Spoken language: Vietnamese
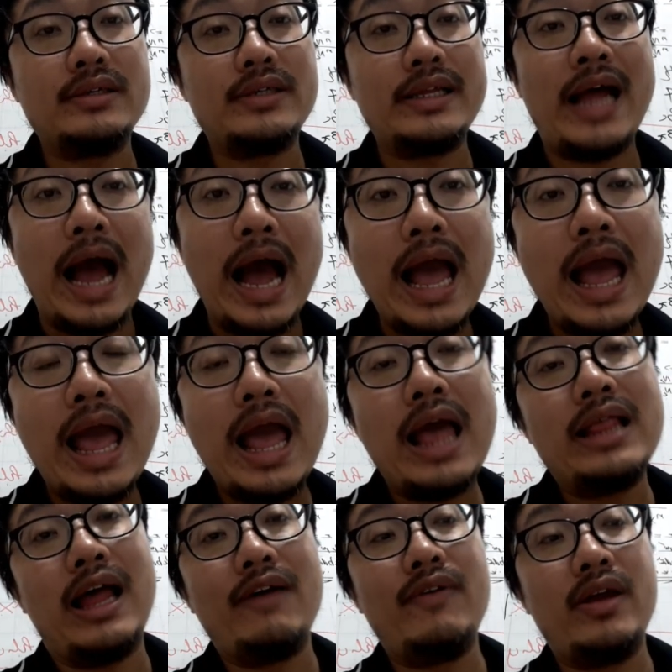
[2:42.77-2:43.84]
sẽ tăng
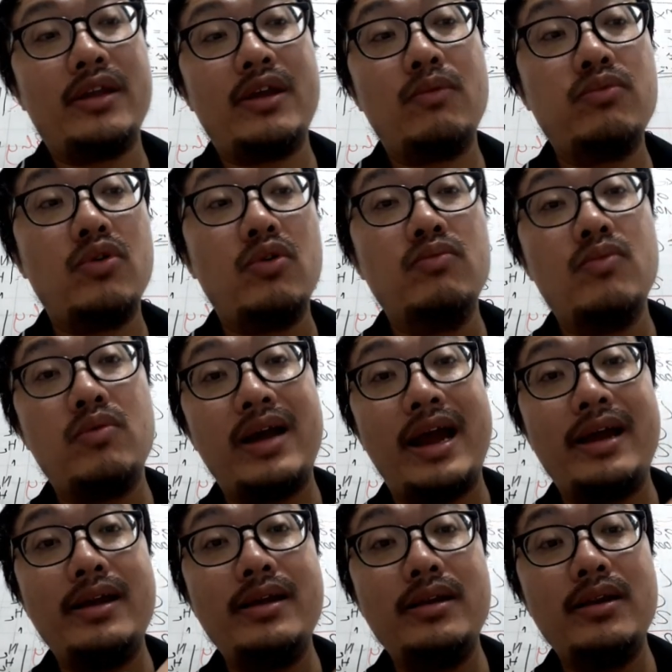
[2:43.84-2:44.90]
tại vì trong cùng một
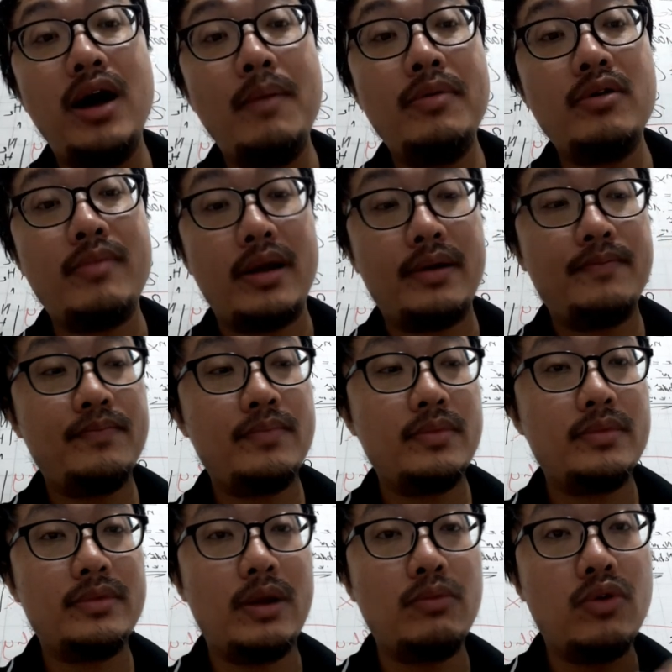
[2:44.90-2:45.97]
cái lớp đó các bạn
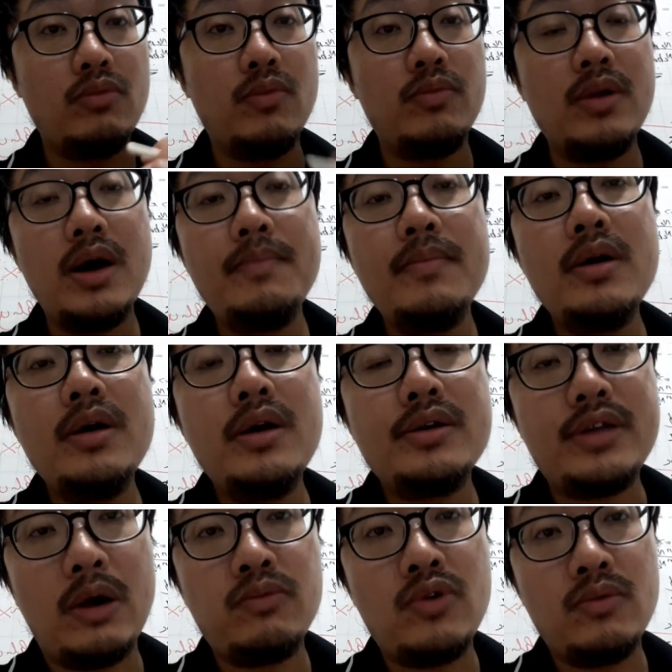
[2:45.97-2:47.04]
trong cùng một lớp
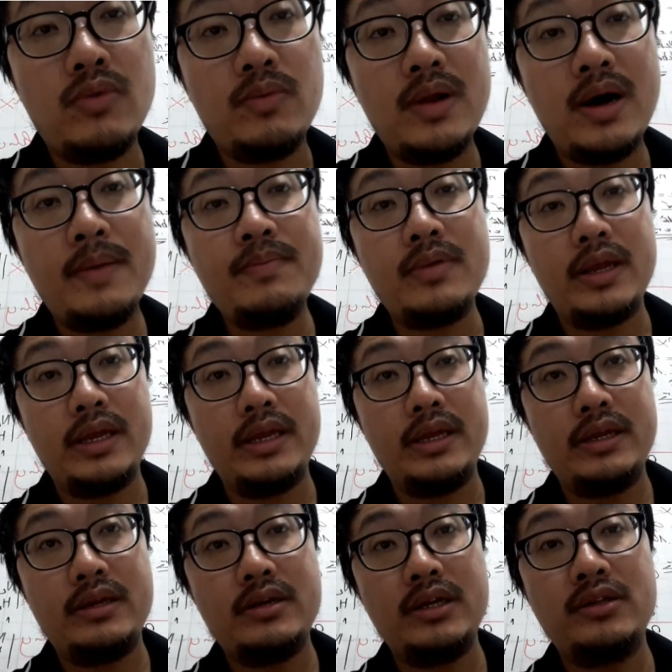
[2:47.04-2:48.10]
trong cùng một lớp
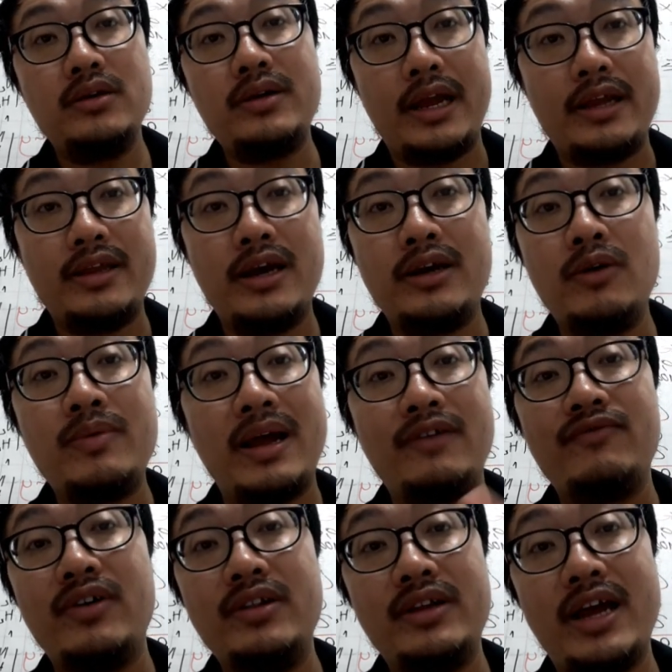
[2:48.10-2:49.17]
thì kích thước hạt nhân nó
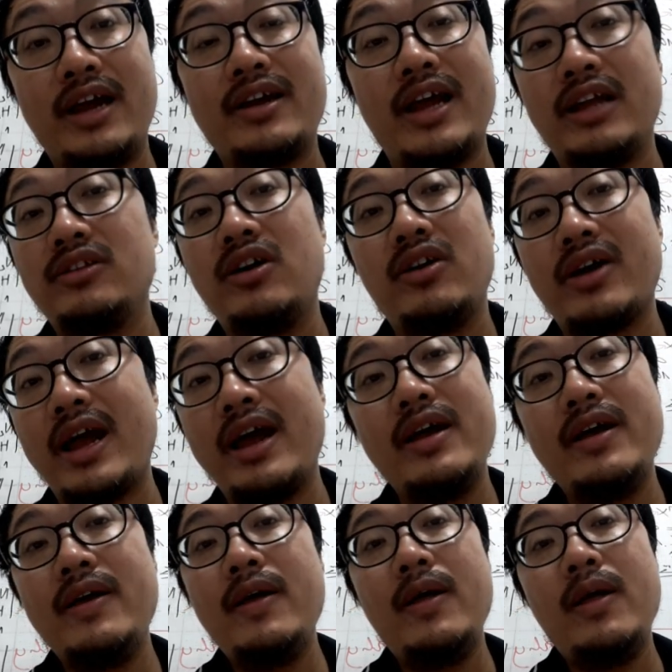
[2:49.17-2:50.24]
càng phình ra càng to ra